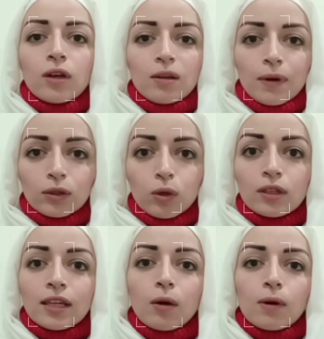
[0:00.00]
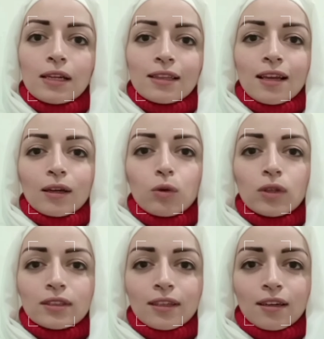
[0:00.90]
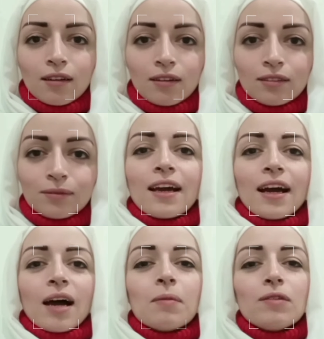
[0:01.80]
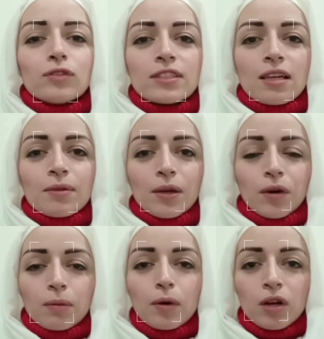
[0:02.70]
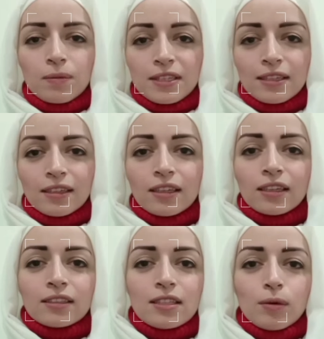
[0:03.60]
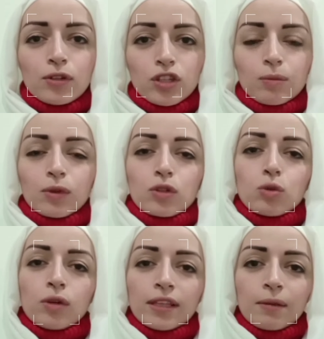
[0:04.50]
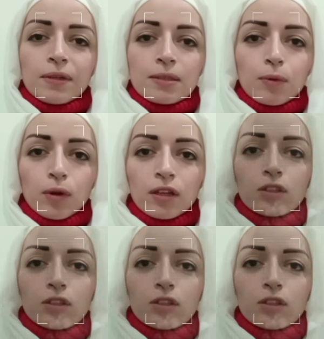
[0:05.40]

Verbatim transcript: واللي بعده تحولت لأيقونة إغراء عام 1954 تزوجت من أسطورة البيسبول